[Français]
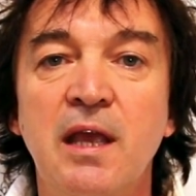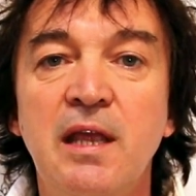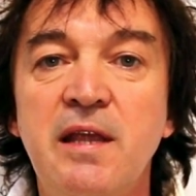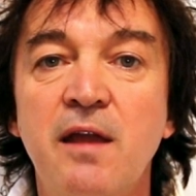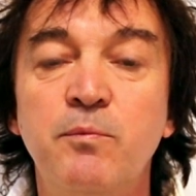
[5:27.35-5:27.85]
Et
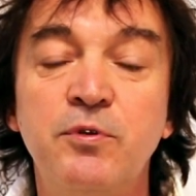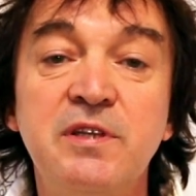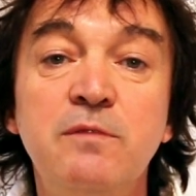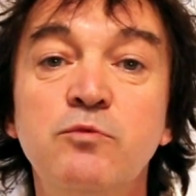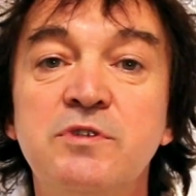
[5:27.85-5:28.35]
il y a une
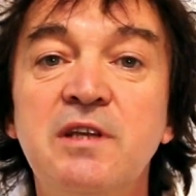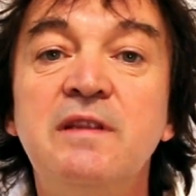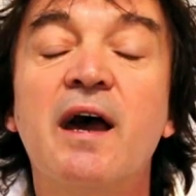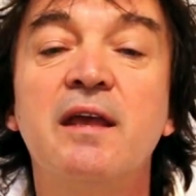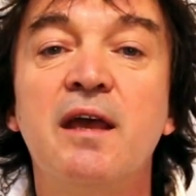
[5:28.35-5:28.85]
petite
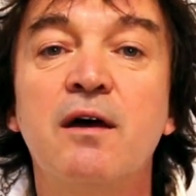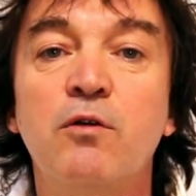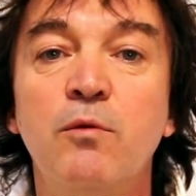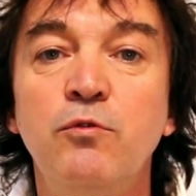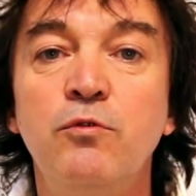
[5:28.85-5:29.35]
musique derrière,
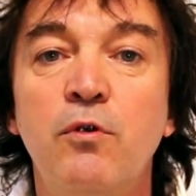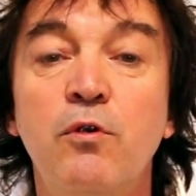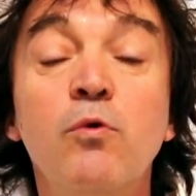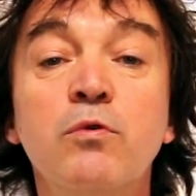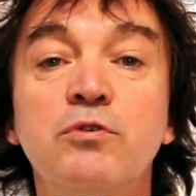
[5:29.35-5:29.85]
comme une
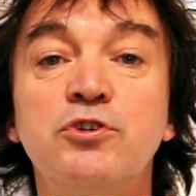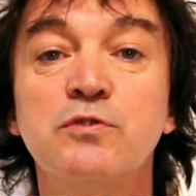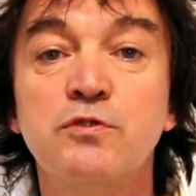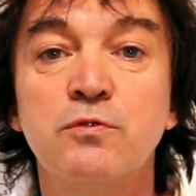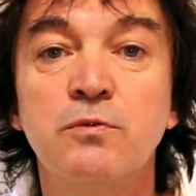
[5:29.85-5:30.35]
longue
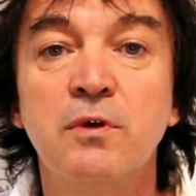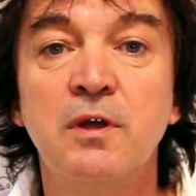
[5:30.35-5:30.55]
chanson,